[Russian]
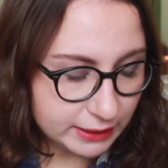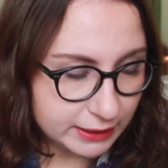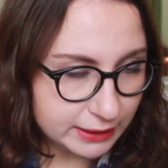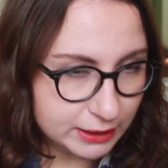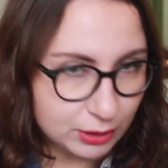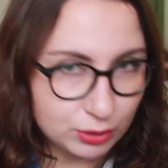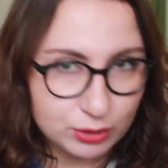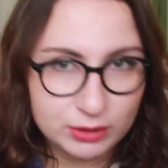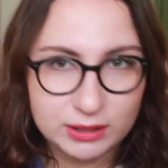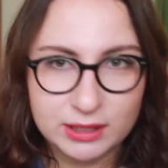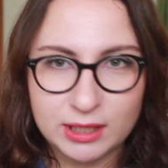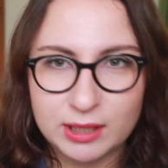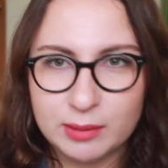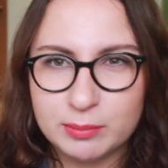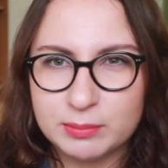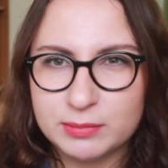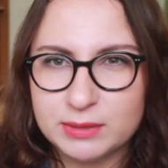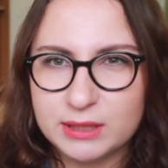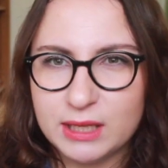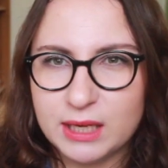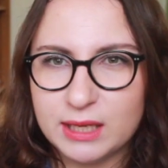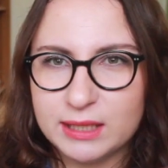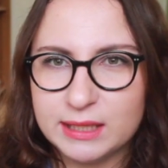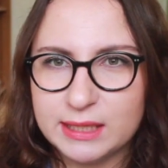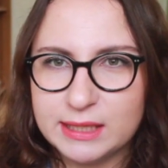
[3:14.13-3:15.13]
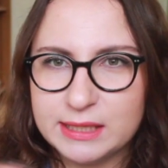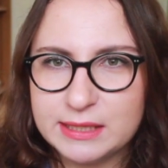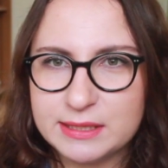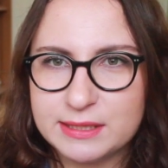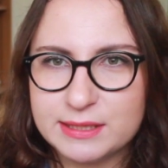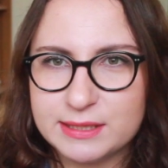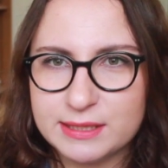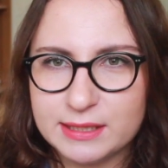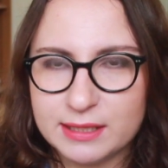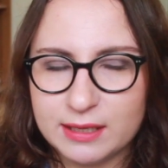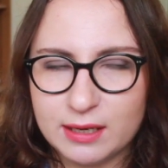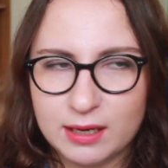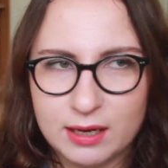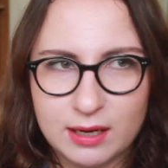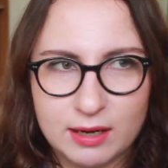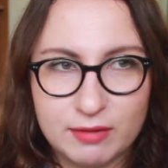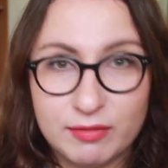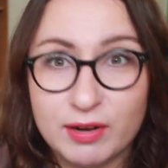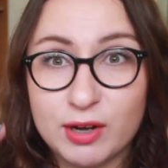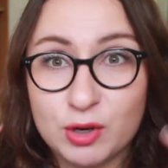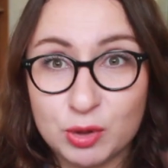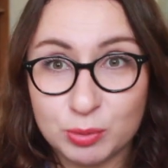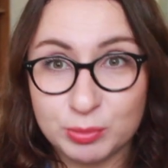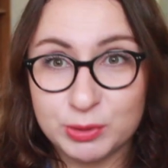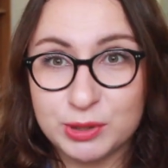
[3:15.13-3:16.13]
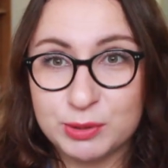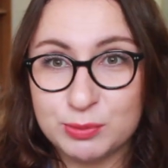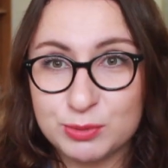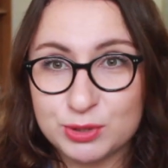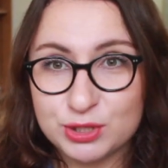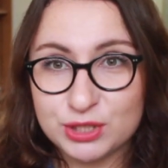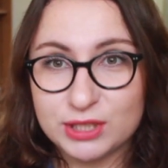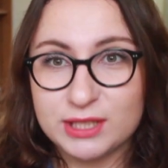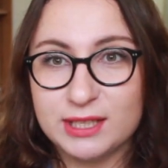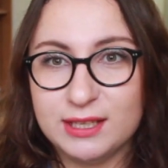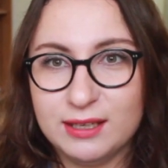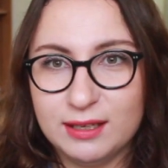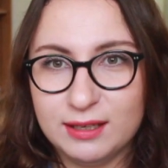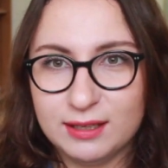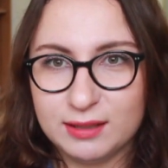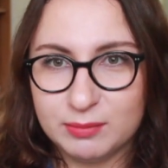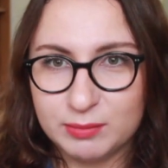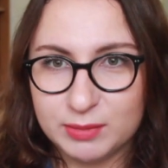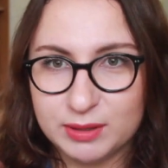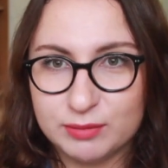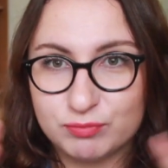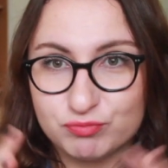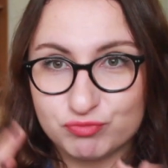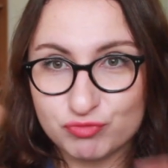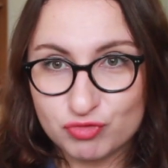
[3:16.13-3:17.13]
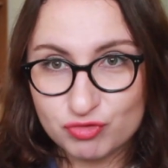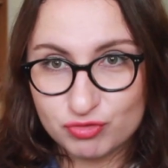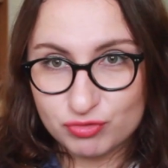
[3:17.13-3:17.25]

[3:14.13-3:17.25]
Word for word: и он нам дал эти а, вакуумные мешки, и мы